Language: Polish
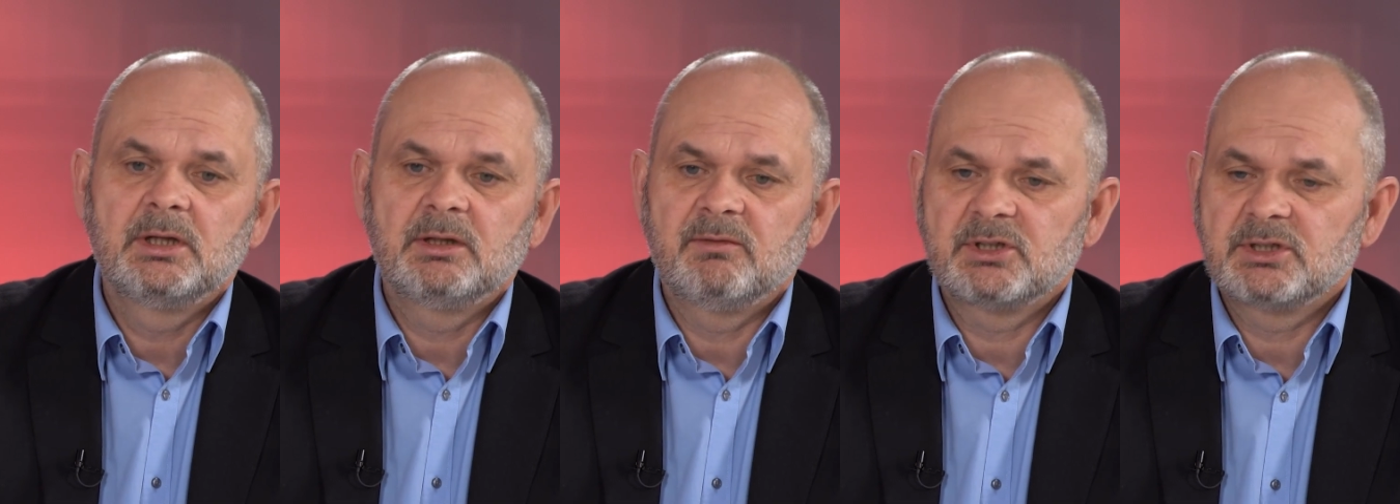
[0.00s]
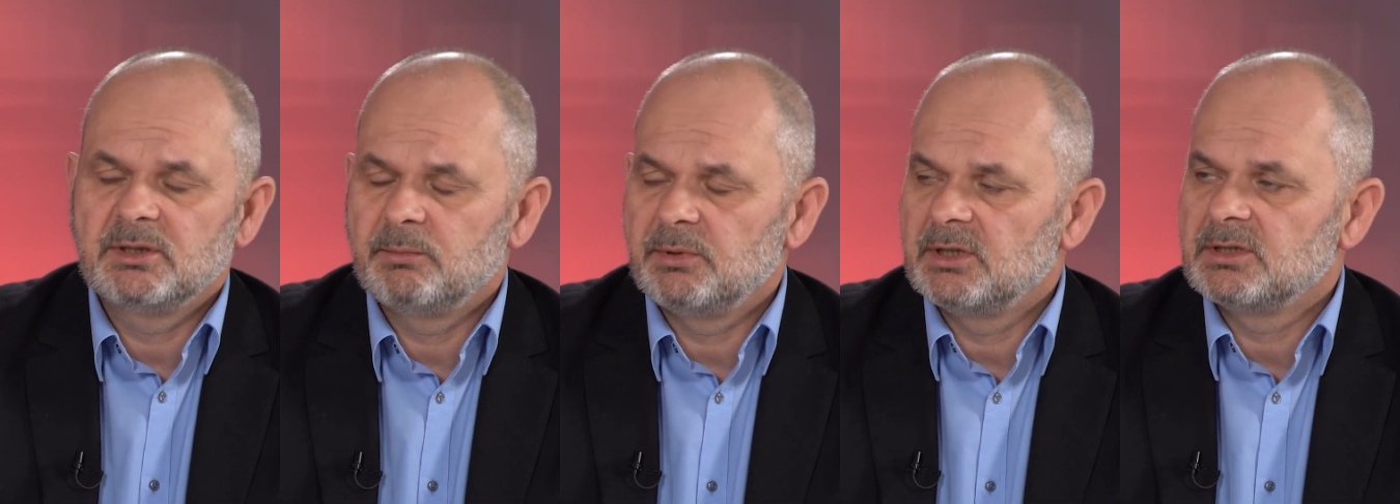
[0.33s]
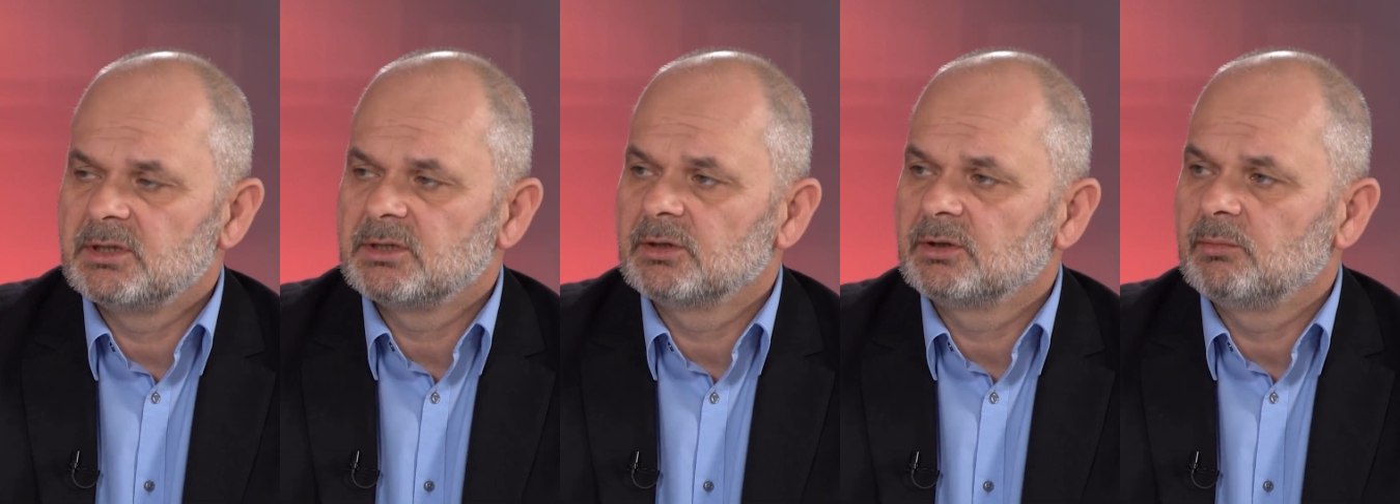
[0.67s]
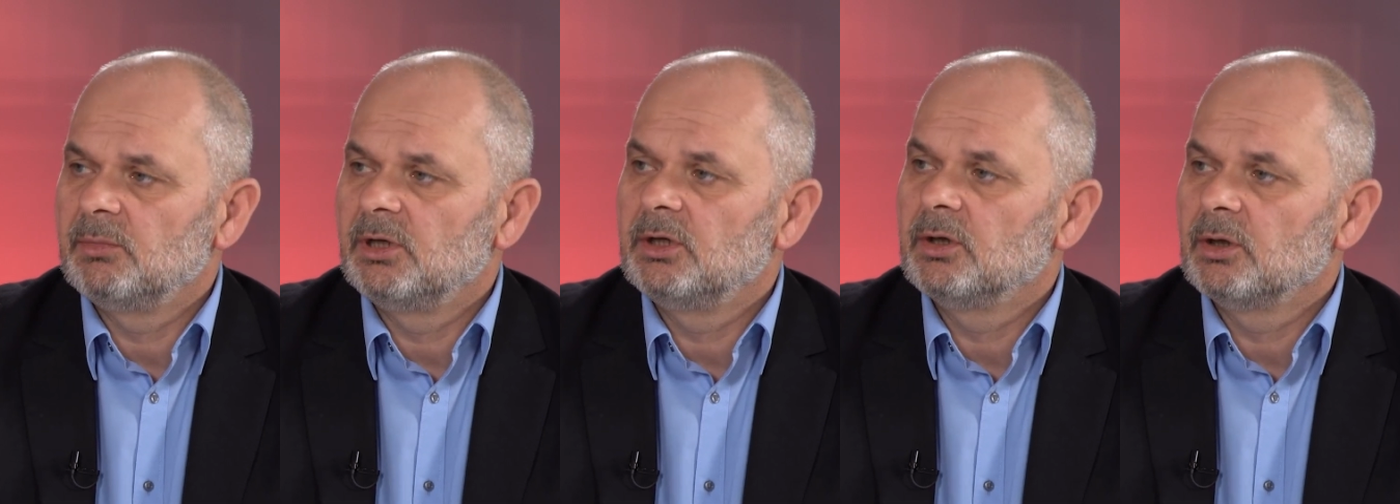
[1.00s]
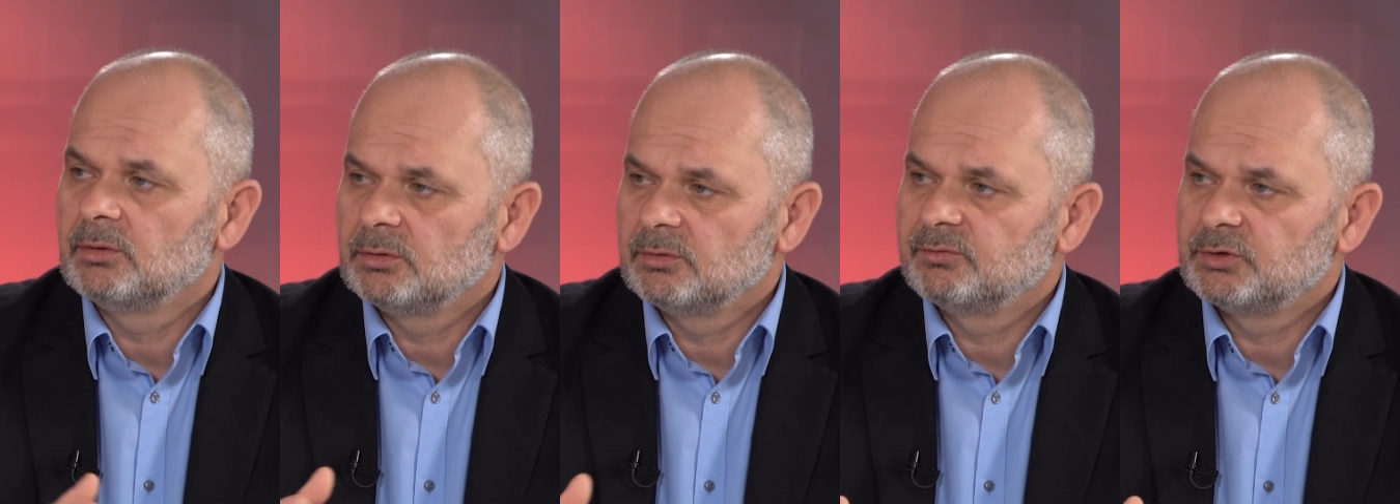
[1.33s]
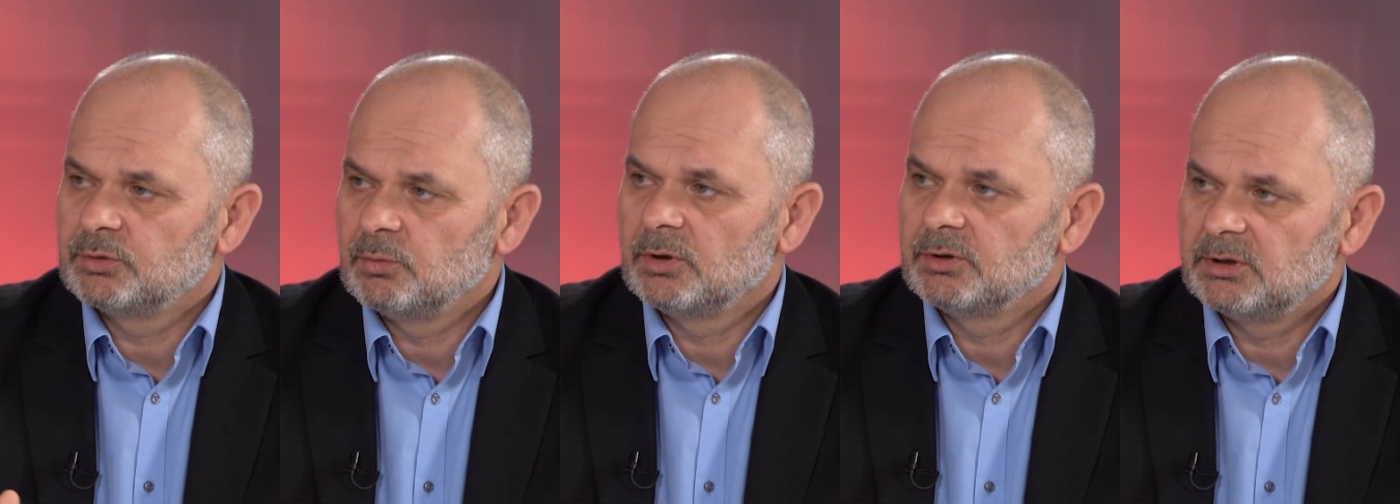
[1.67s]
250 milionów
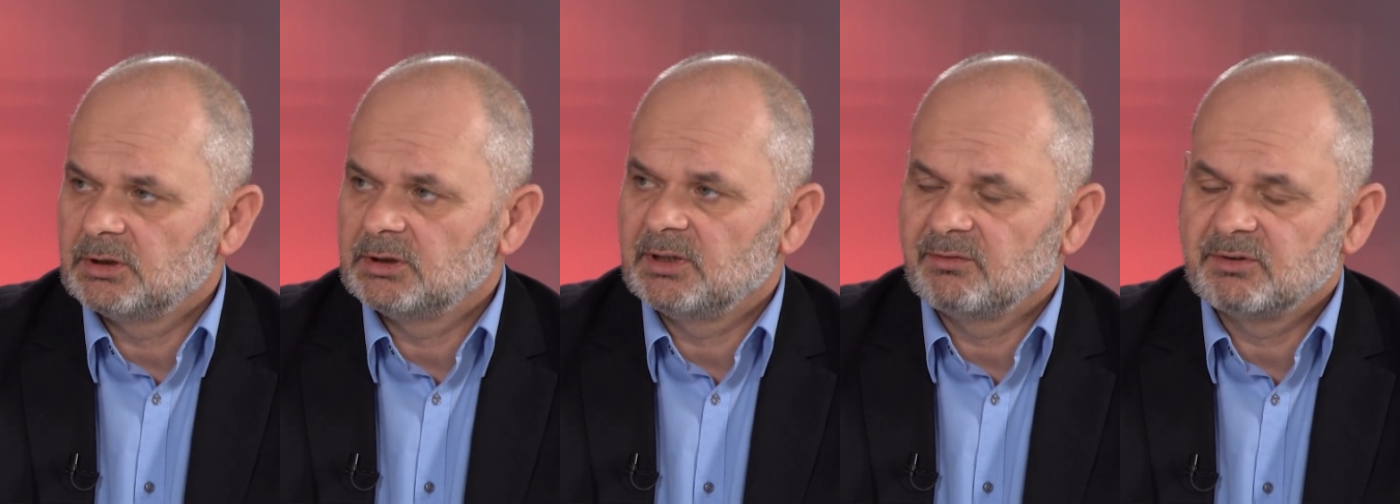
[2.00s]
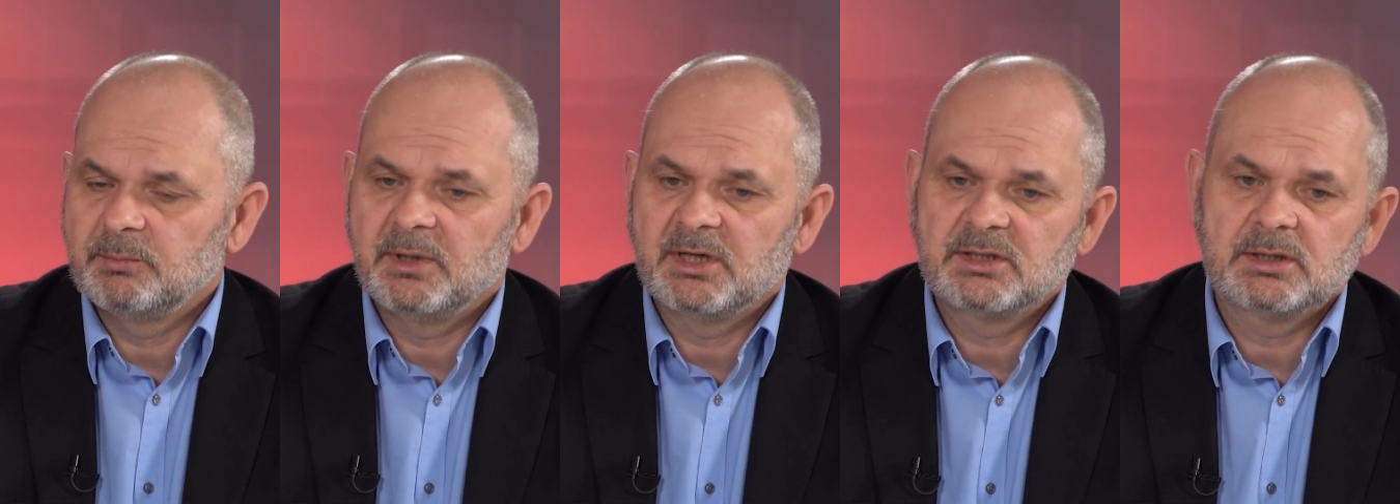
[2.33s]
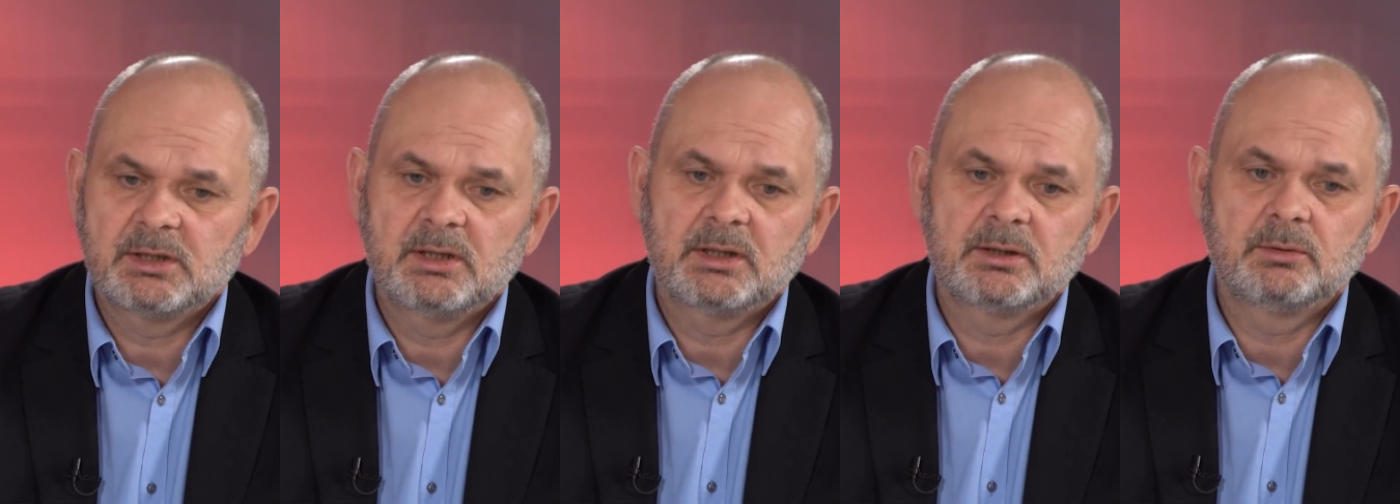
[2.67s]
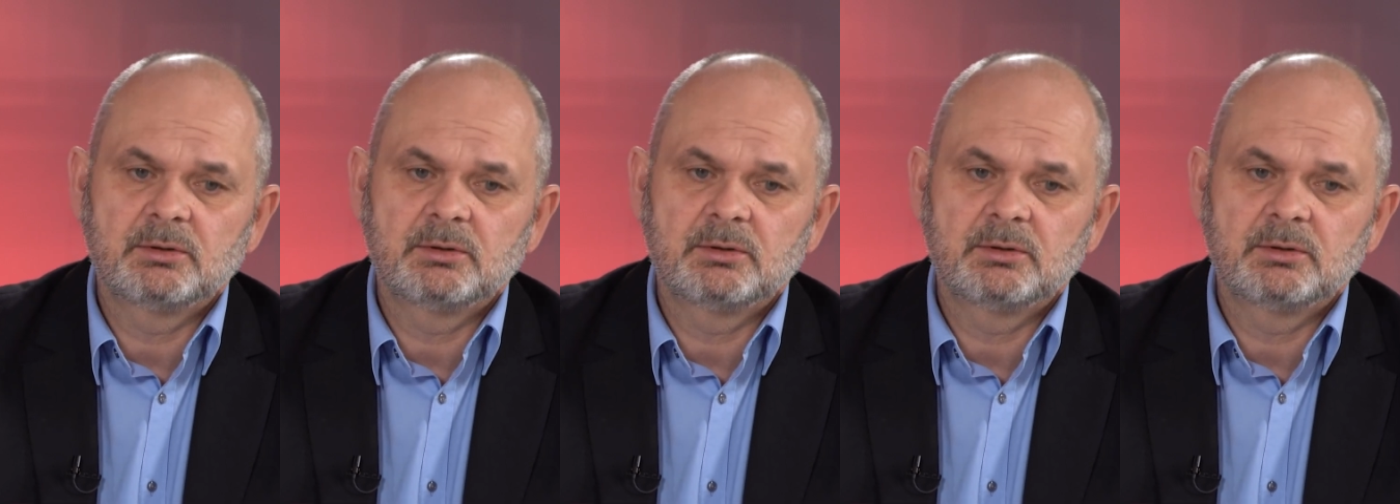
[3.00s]
złotych na wsparcie dla